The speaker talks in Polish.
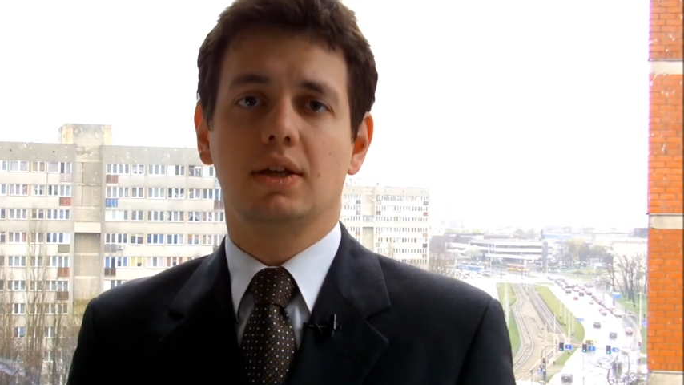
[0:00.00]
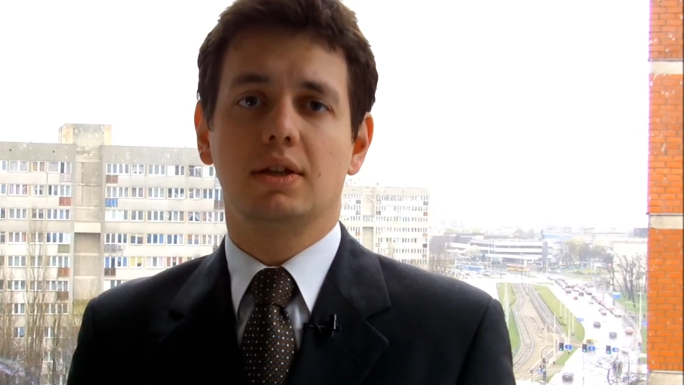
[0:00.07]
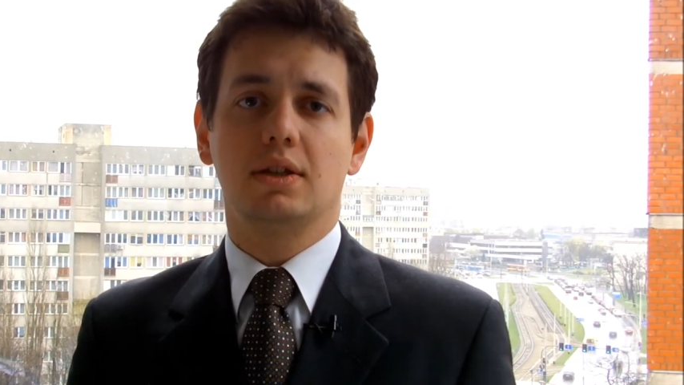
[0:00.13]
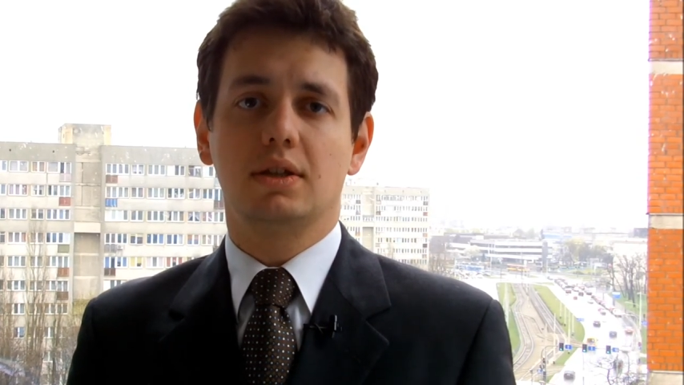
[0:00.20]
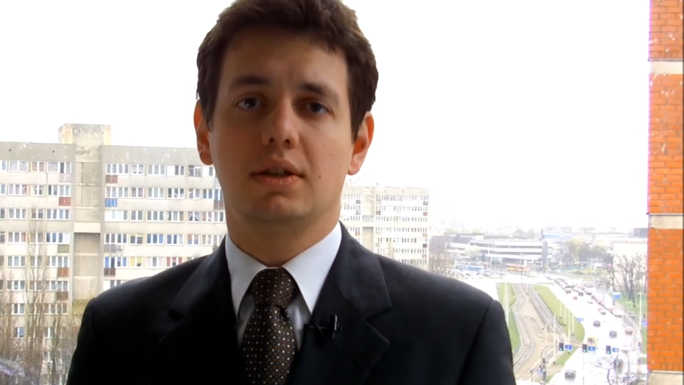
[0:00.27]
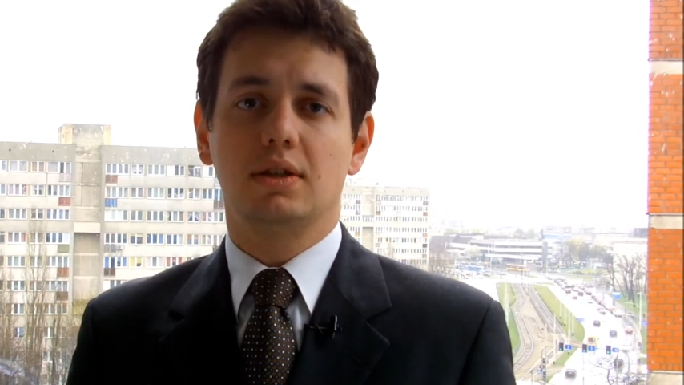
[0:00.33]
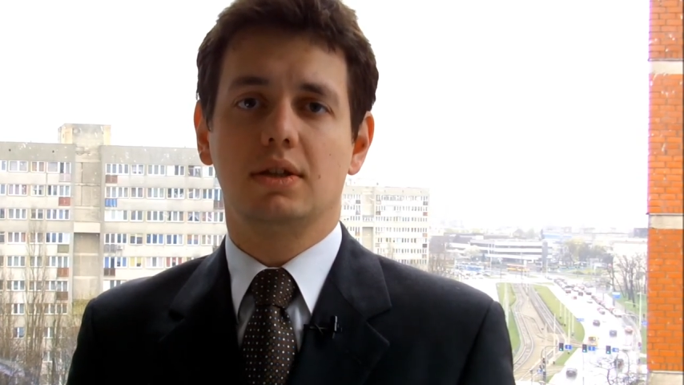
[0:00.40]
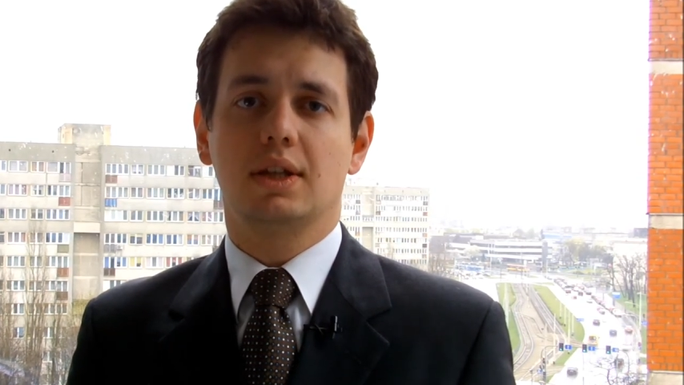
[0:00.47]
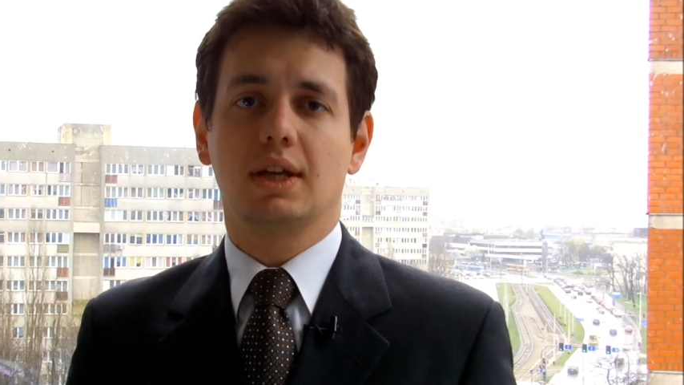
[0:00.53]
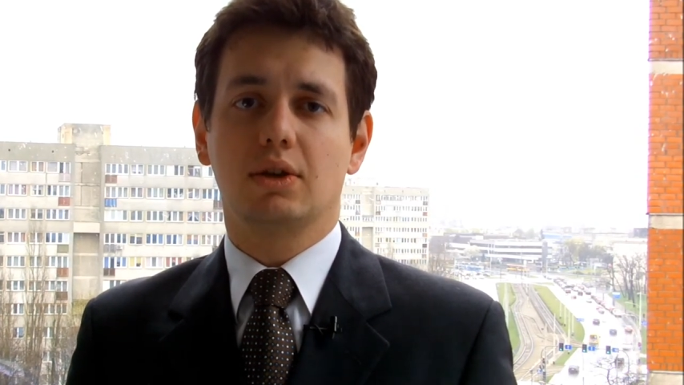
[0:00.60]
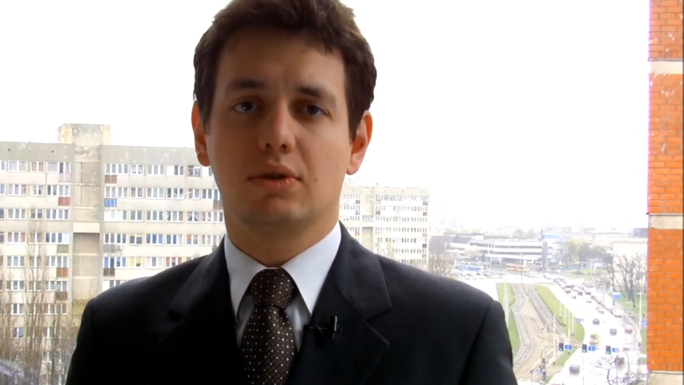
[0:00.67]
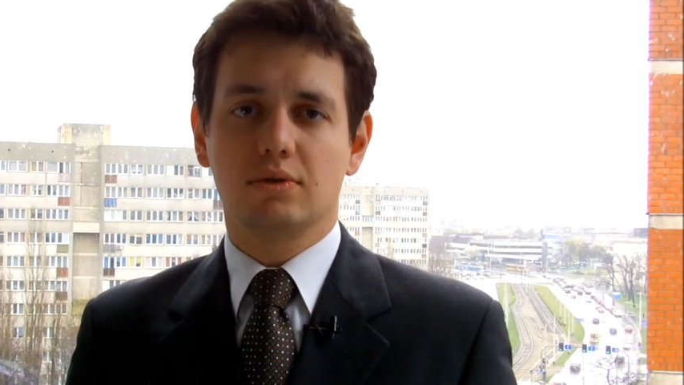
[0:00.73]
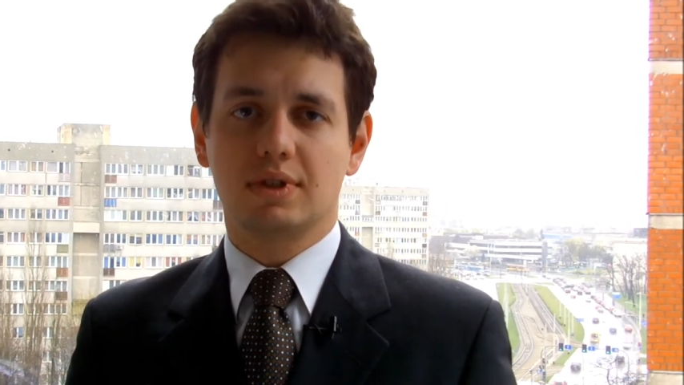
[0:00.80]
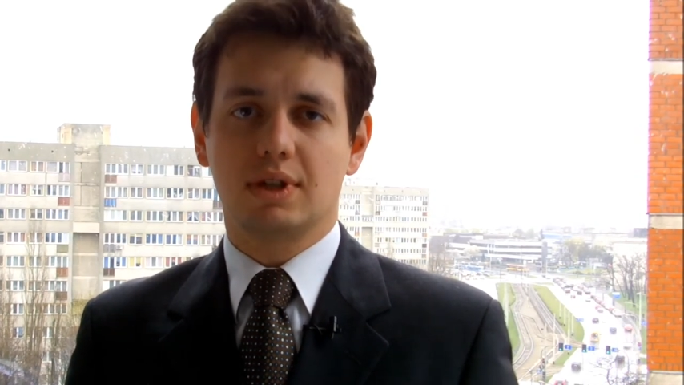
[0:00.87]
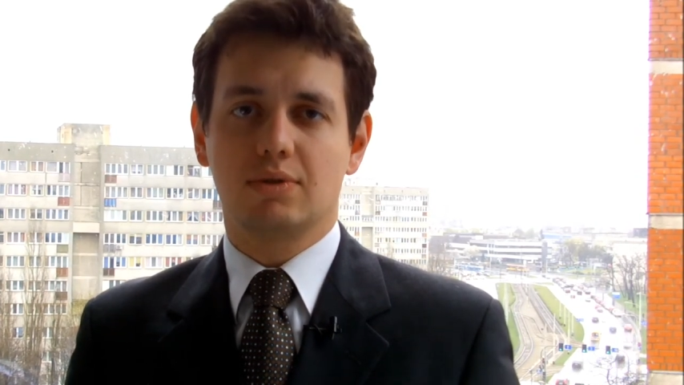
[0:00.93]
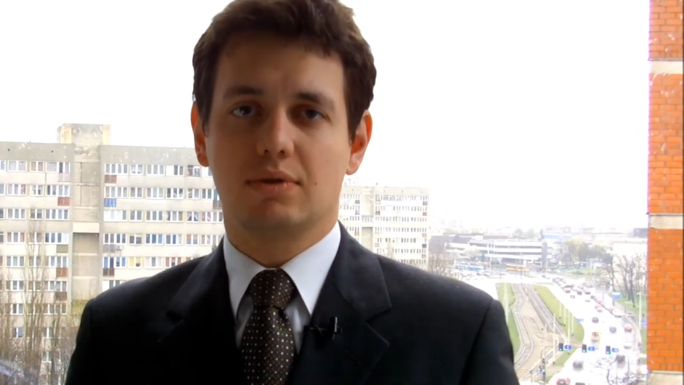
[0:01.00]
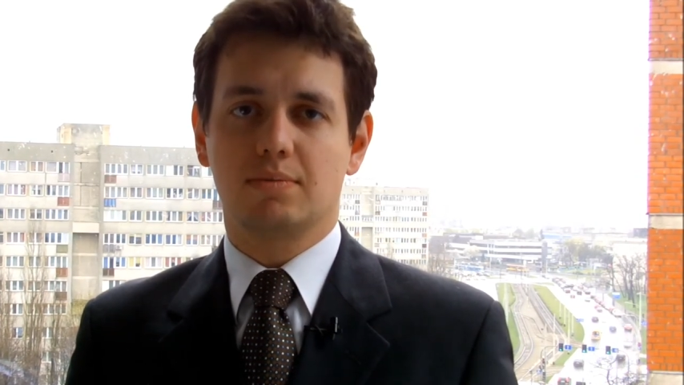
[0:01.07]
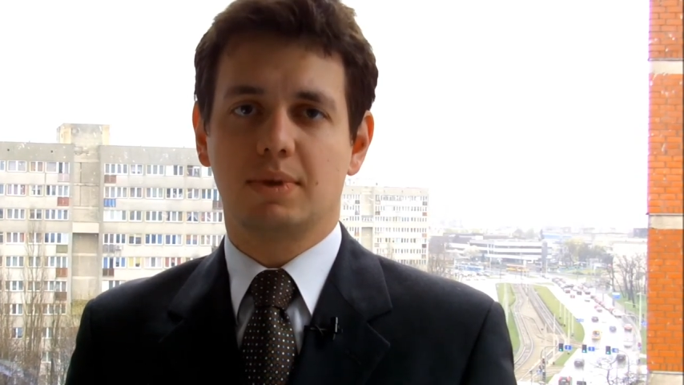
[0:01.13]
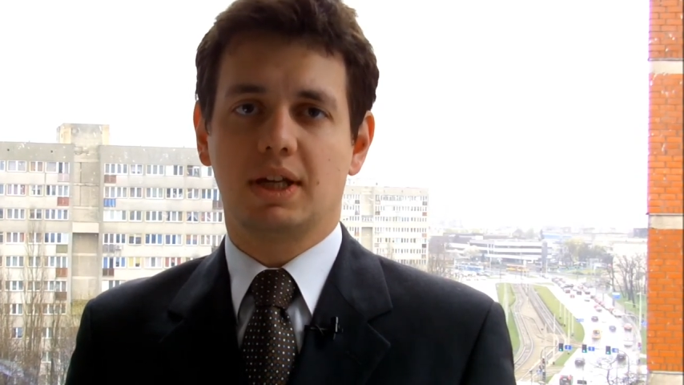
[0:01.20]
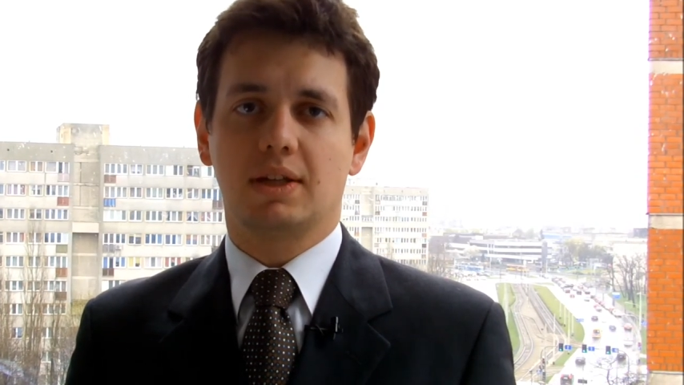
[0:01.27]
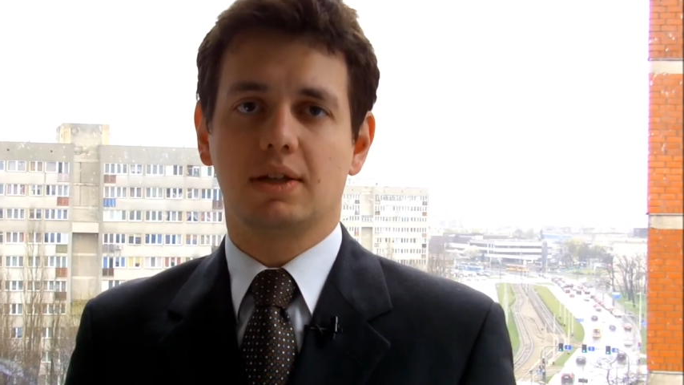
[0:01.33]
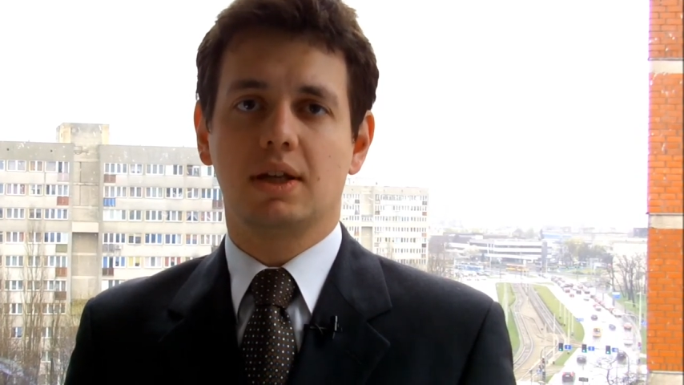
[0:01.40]
i, i tego rodzaju
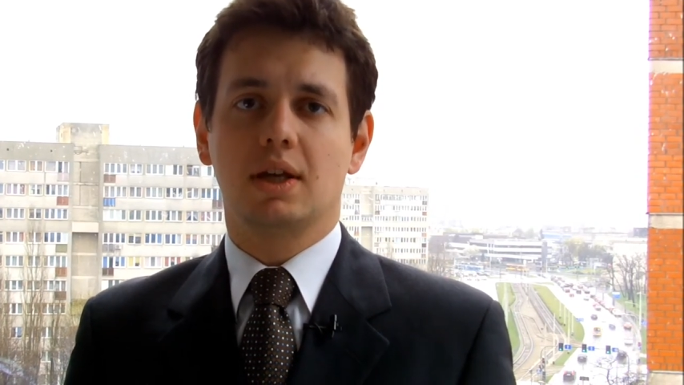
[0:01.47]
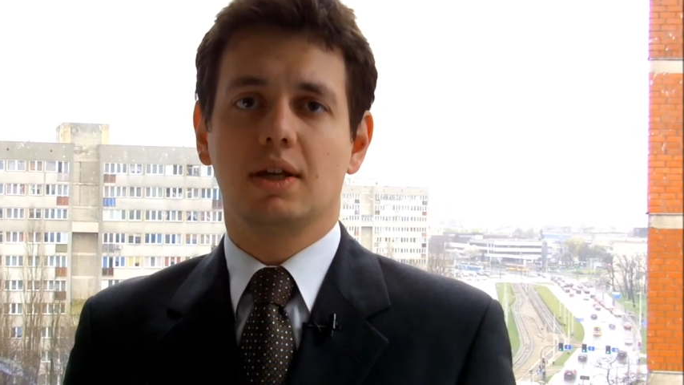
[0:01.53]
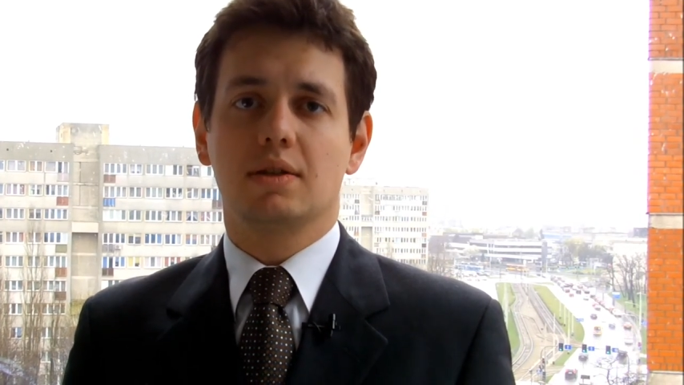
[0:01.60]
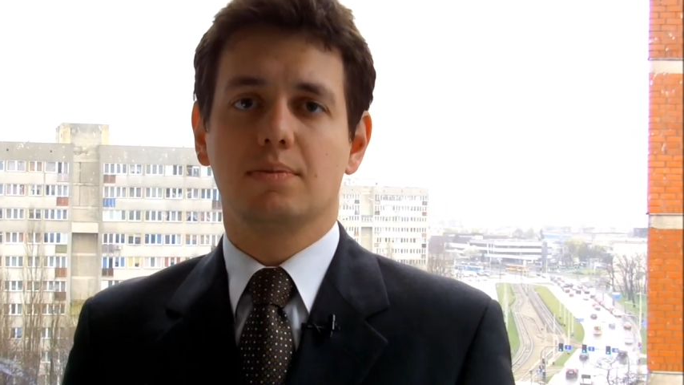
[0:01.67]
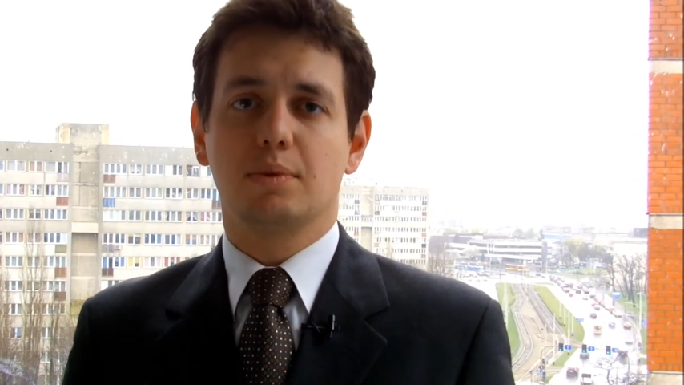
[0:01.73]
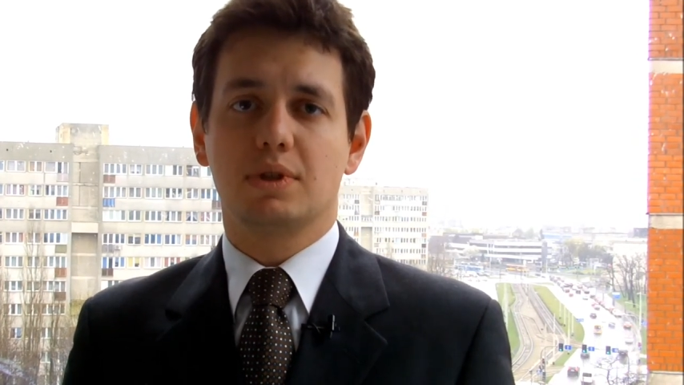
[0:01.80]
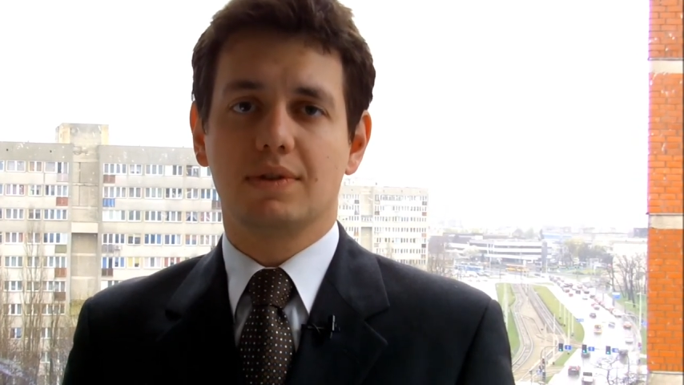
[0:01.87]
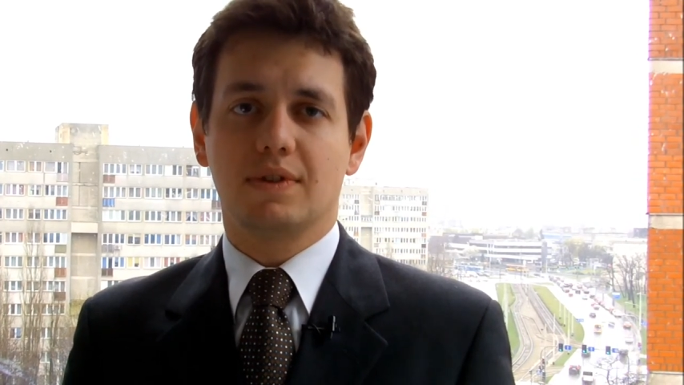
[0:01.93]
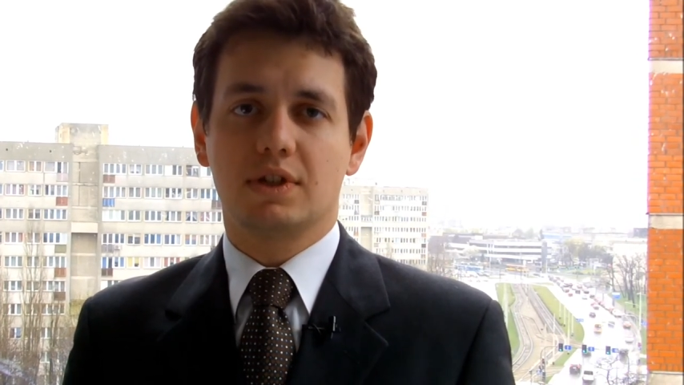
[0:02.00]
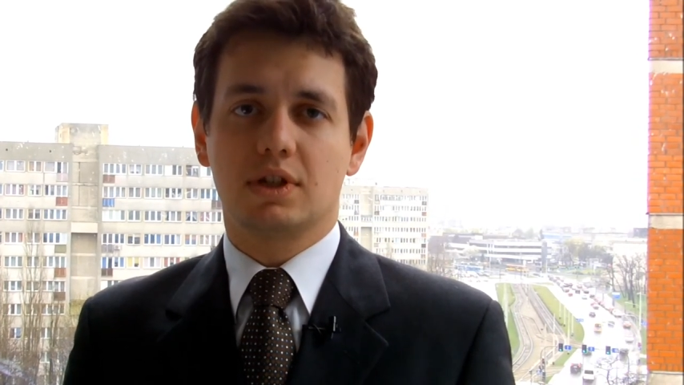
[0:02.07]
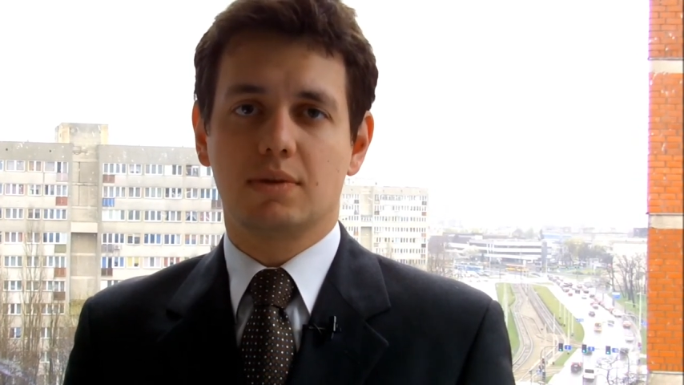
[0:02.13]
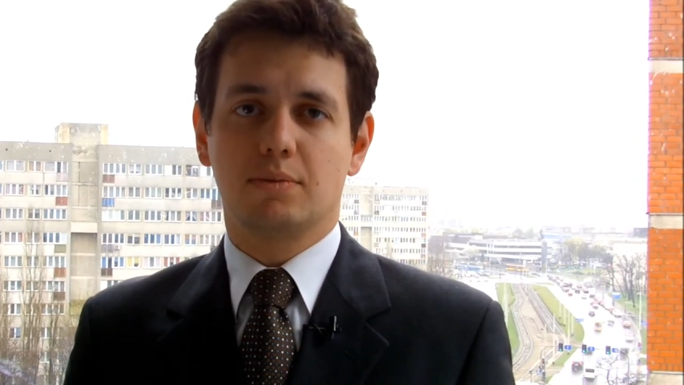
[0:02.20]
zmiany spodziewamy spodziewać się